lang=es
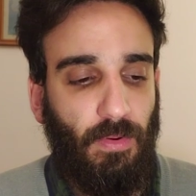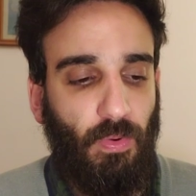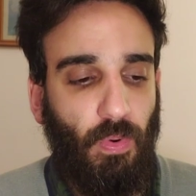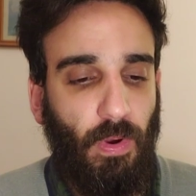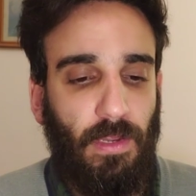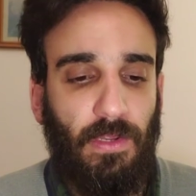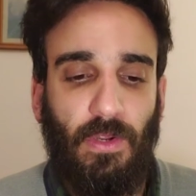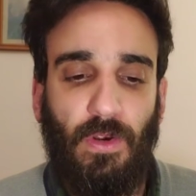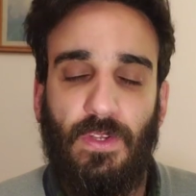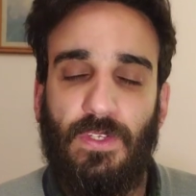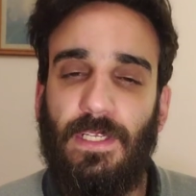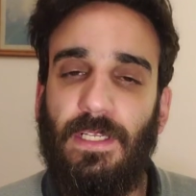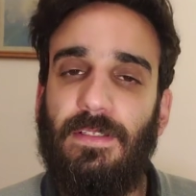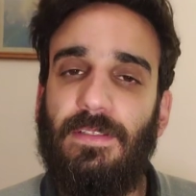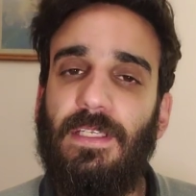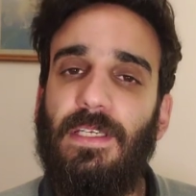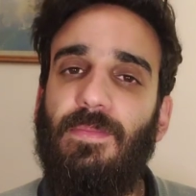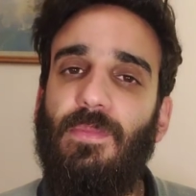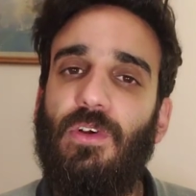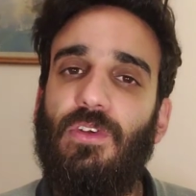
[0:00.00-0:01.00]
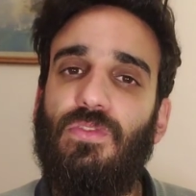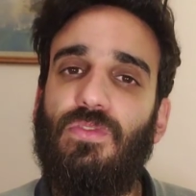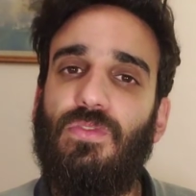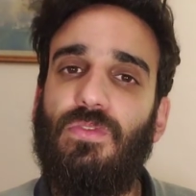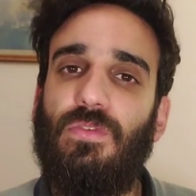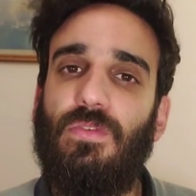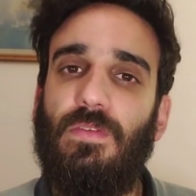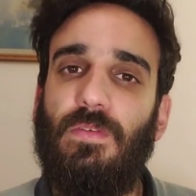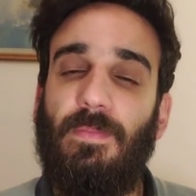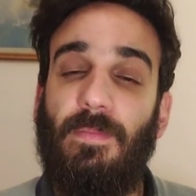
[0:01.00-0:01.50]
cuando nos
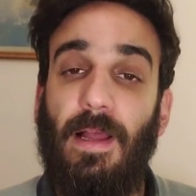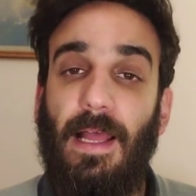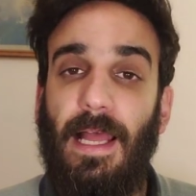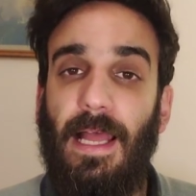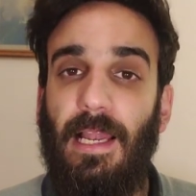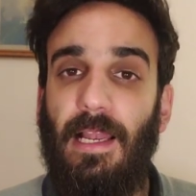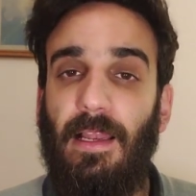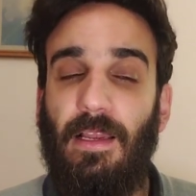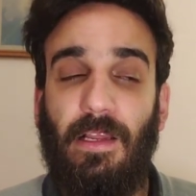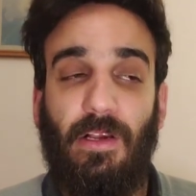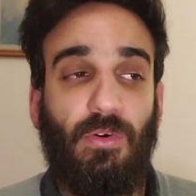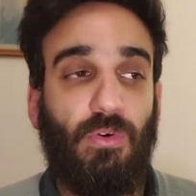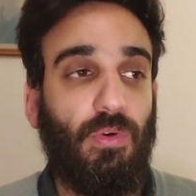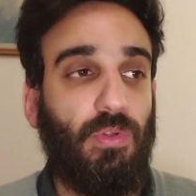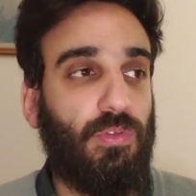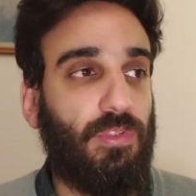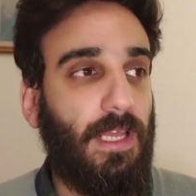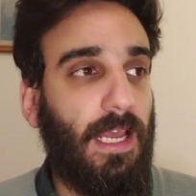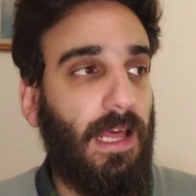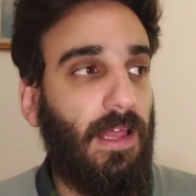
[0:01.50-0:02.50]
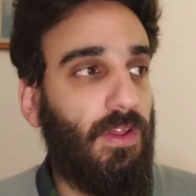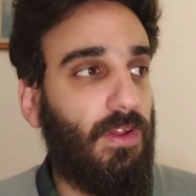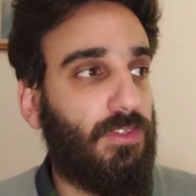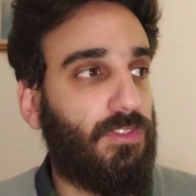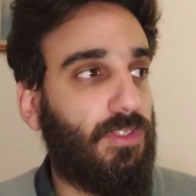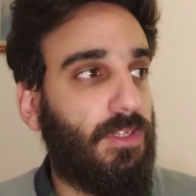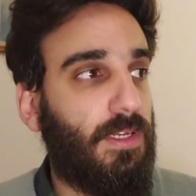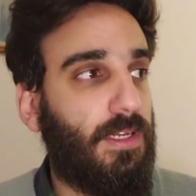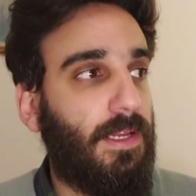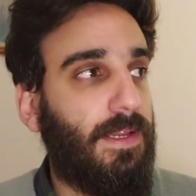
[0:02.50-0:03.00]
sentimos mal,
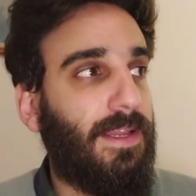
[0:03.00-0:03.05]
angustiados,